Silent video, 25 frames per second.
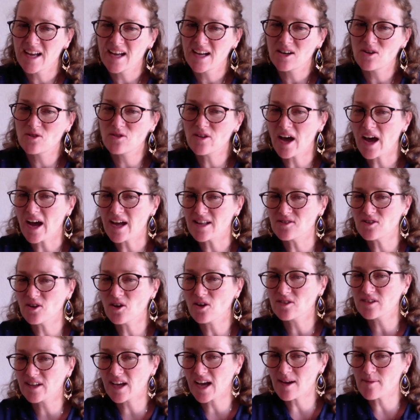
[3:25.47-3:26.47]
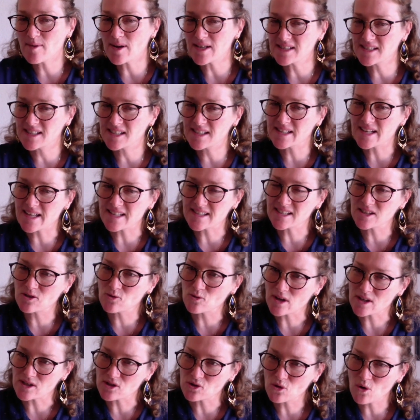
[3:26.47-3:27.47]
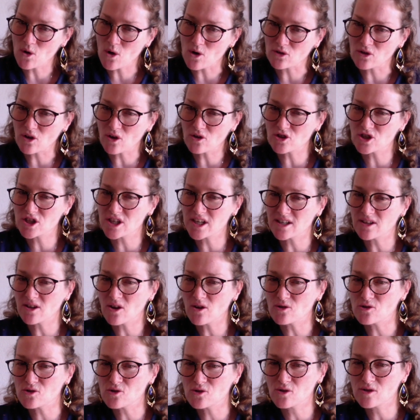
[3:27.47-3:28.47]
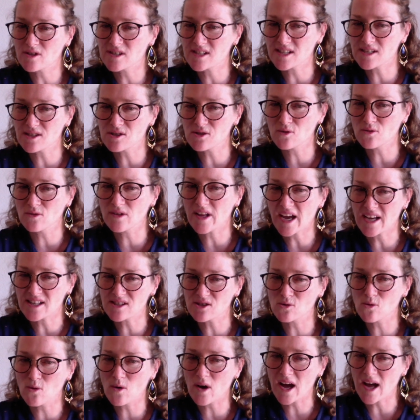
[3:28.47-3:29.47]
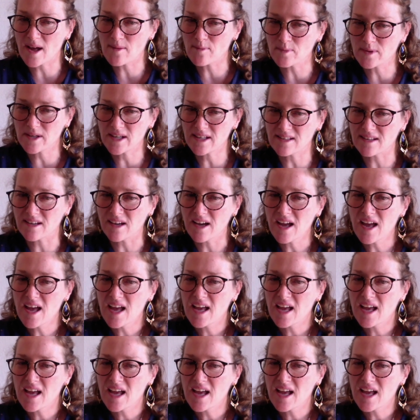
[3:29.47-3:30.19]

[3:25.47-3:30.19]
Le narrateur dramatise la situation en enchaînant une succession d'actions rapides